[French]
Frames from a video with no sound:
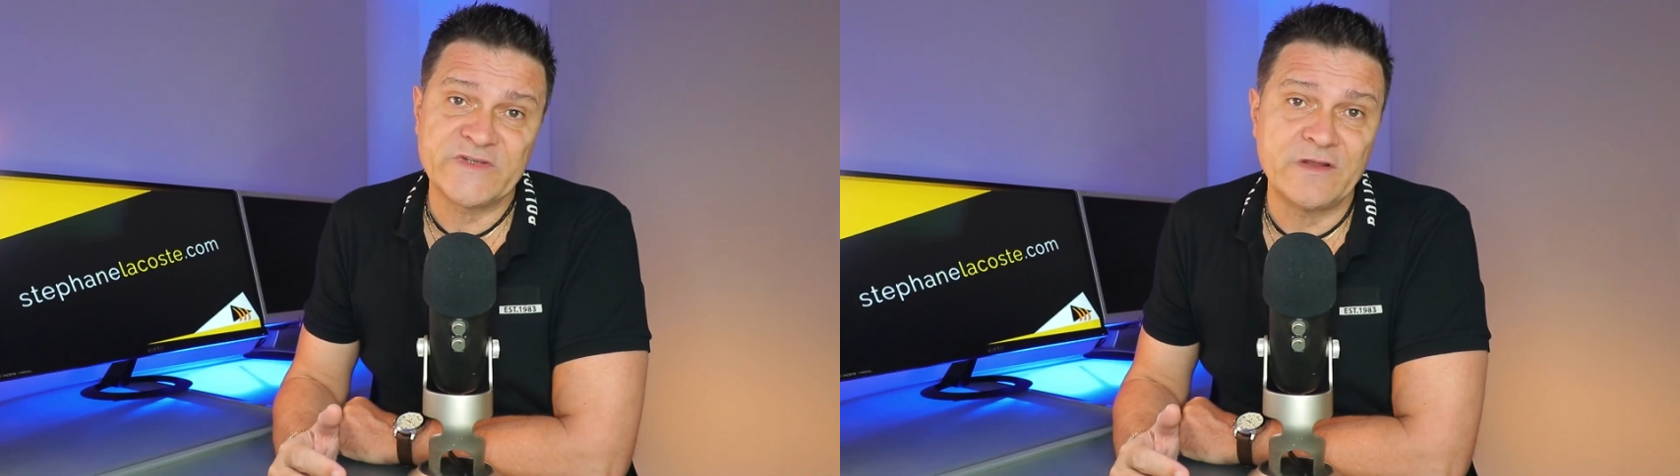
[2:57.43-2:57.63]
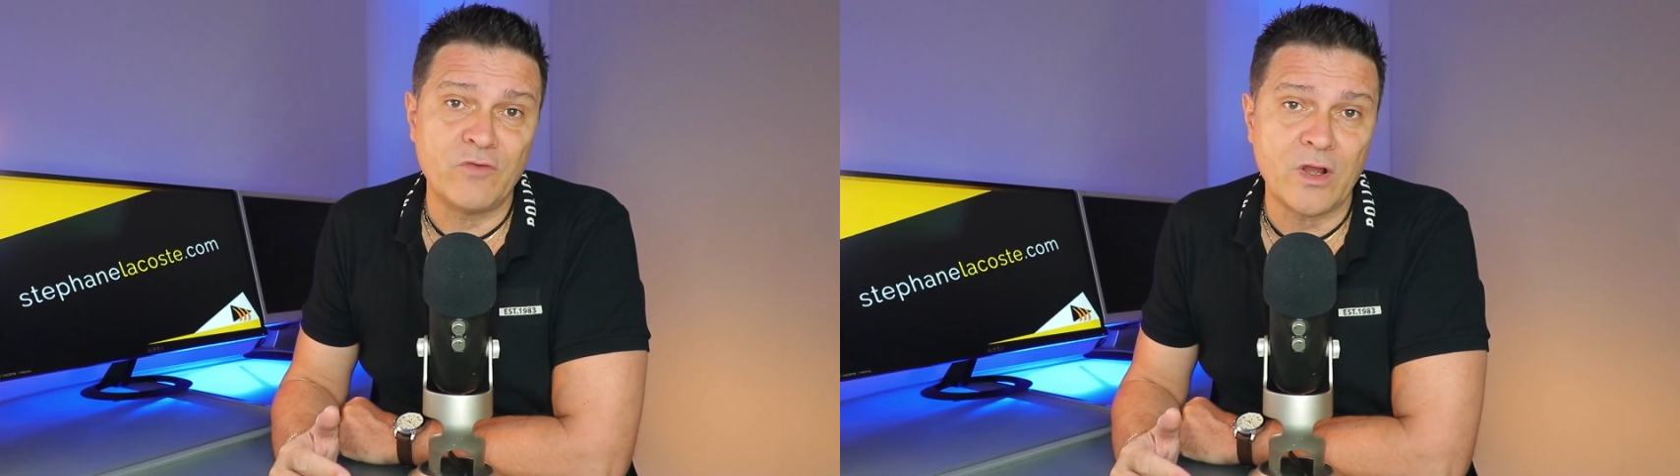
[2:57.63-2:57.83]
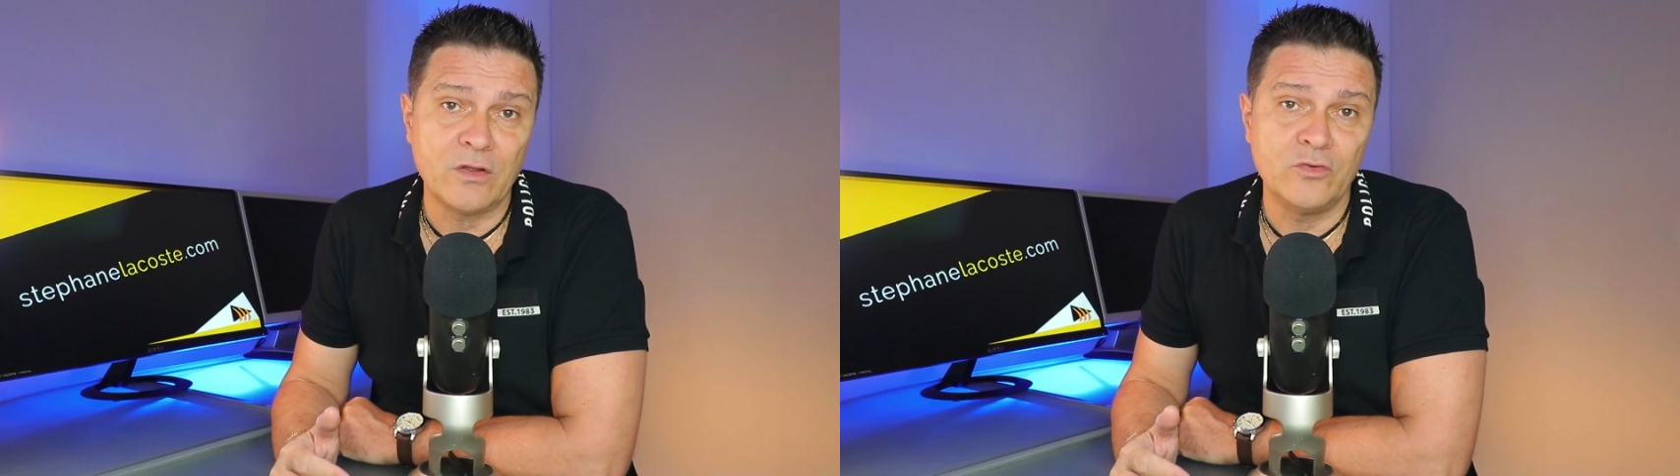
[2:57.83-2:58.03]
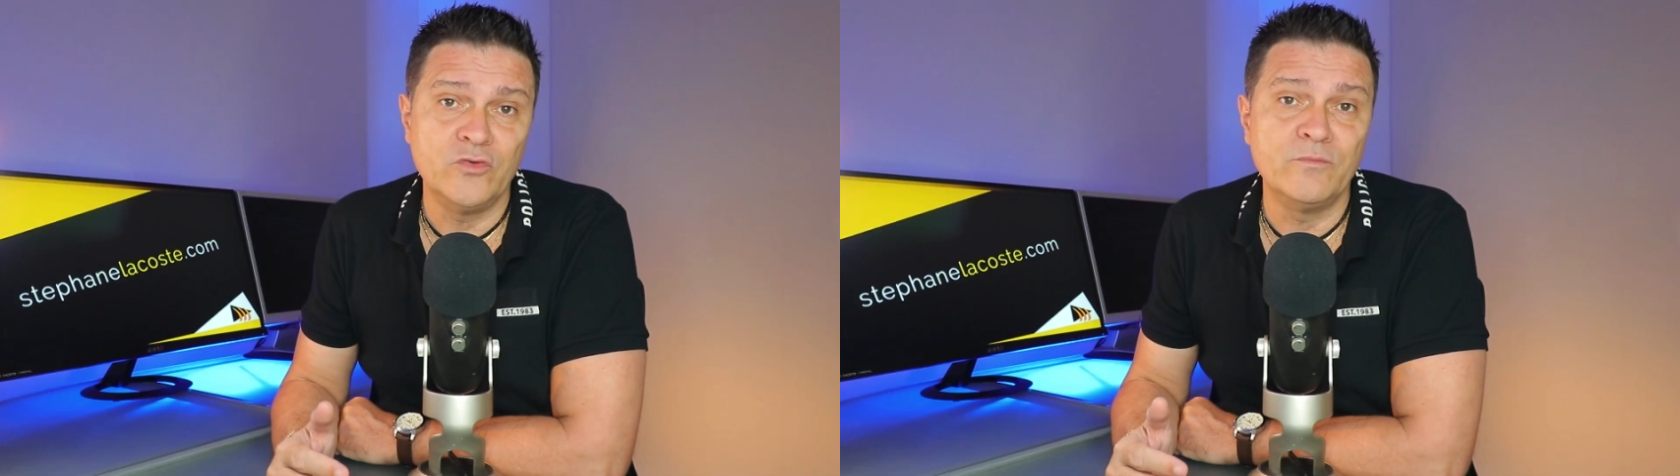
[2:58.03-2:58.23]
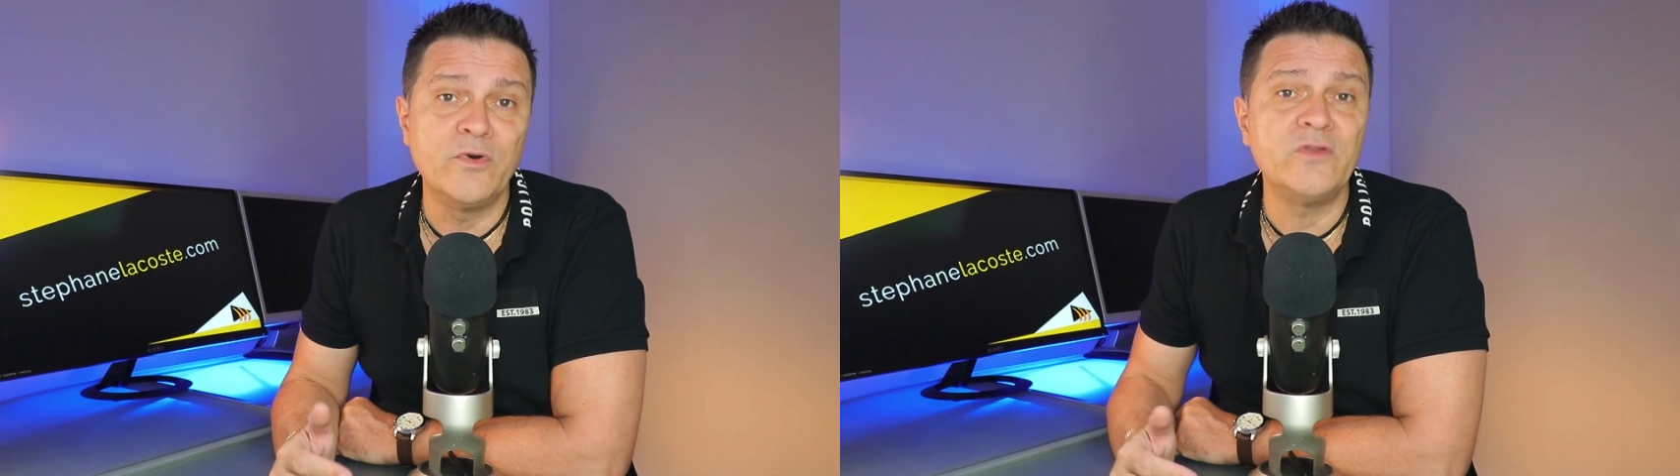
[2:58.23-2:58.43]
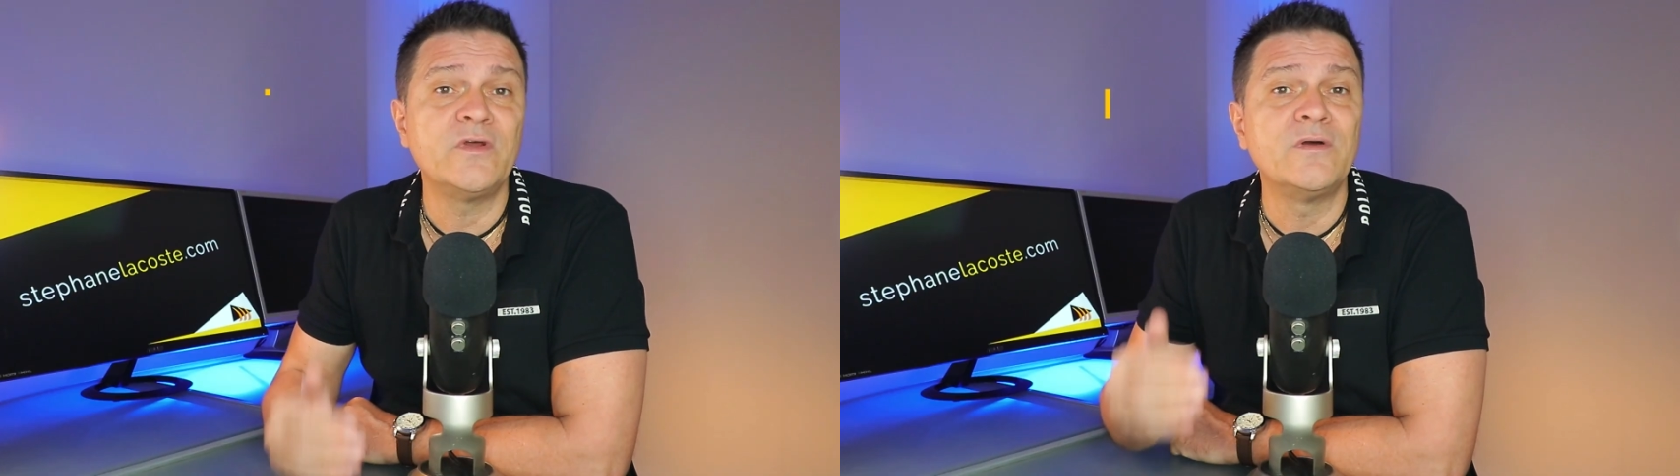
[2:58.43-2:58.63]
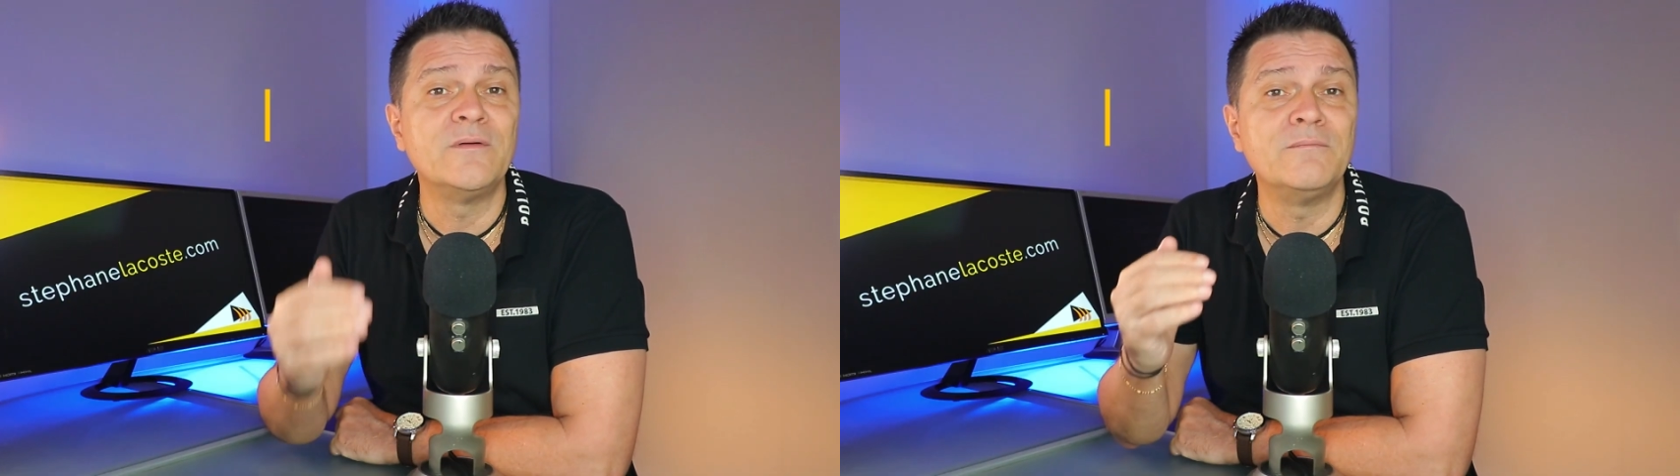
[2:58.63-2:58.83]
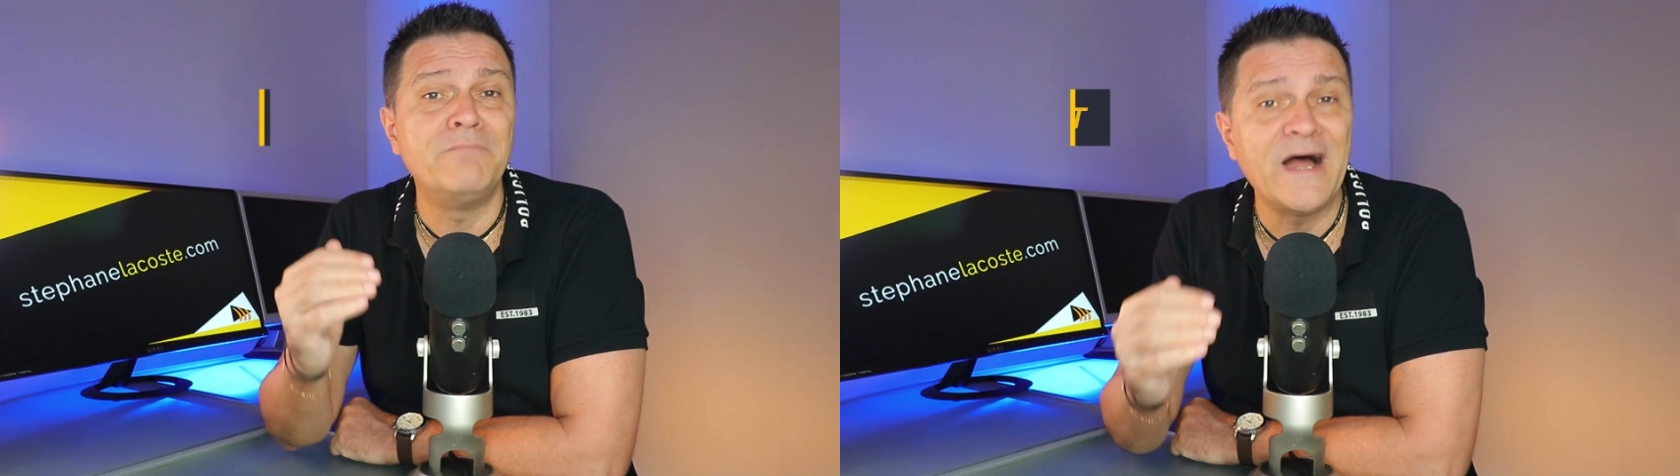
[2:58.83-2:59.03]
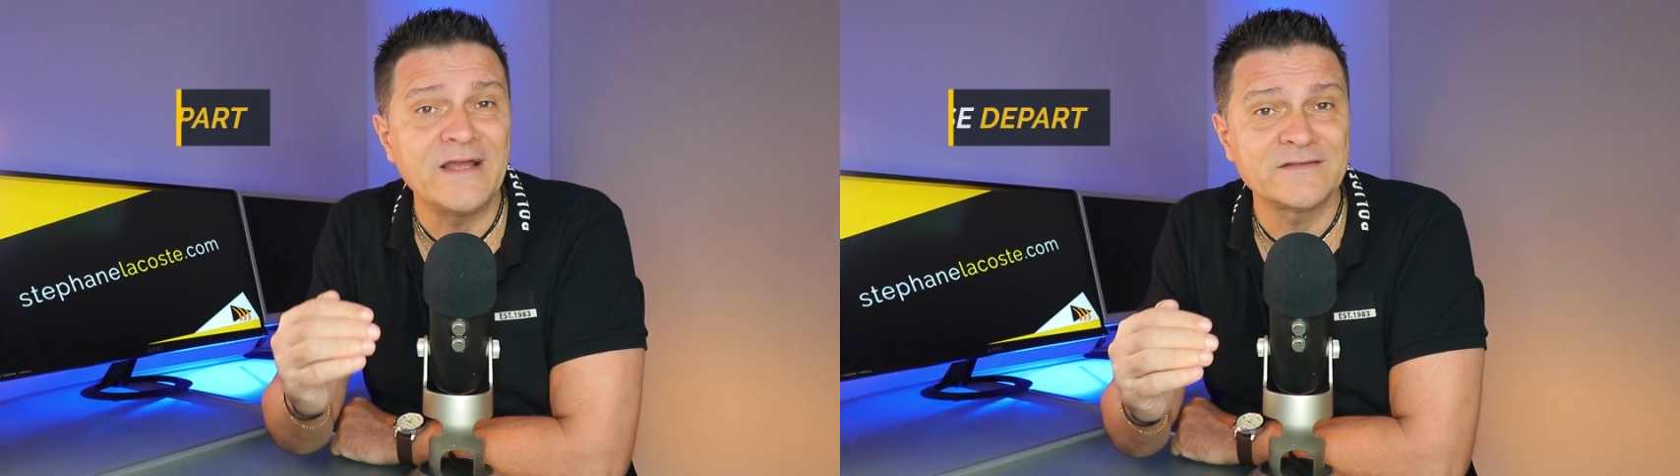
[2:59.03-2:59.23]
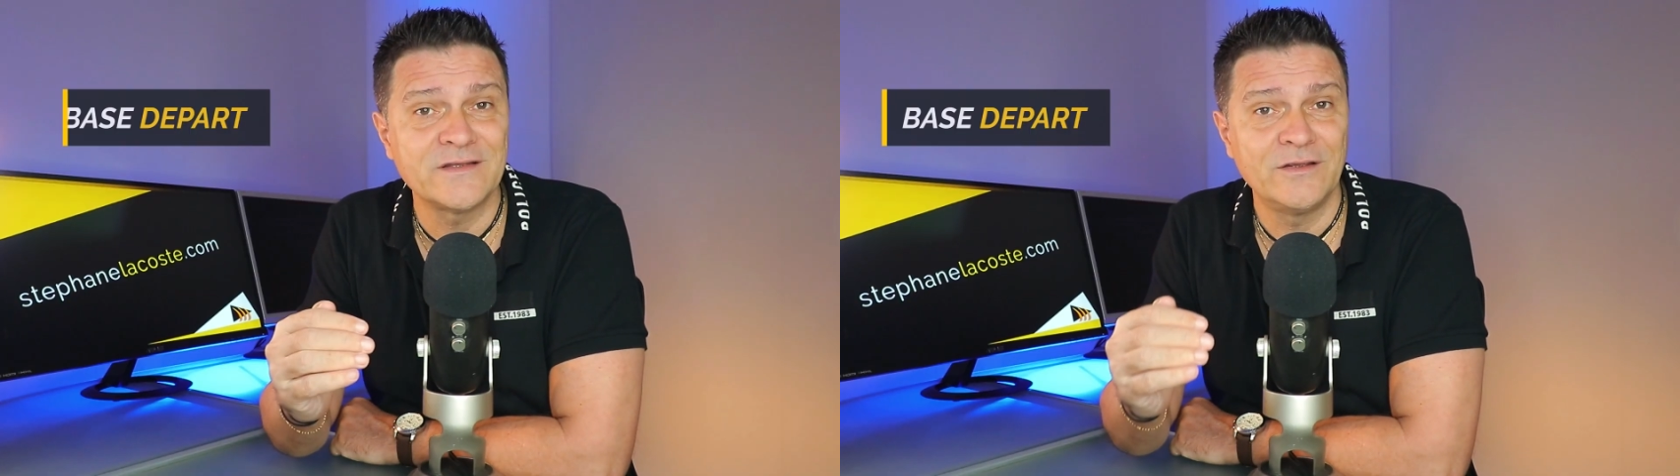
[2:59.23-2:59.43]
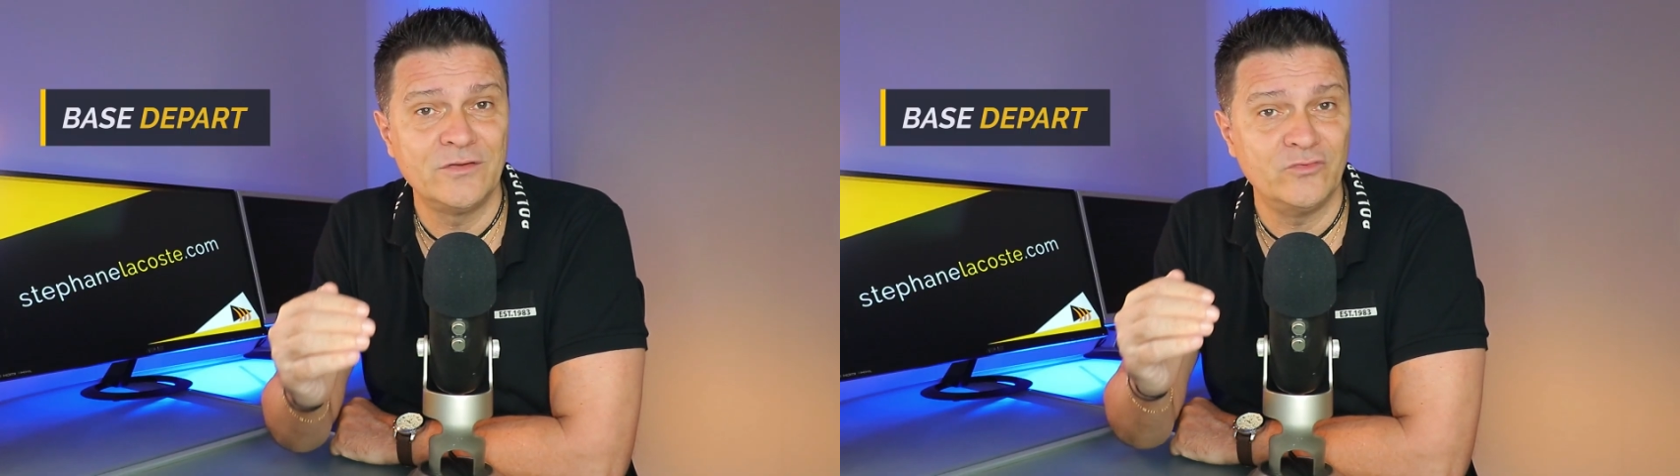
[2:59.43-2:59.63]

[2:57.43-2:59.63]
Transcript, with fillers: c'est d'avoir une bonne base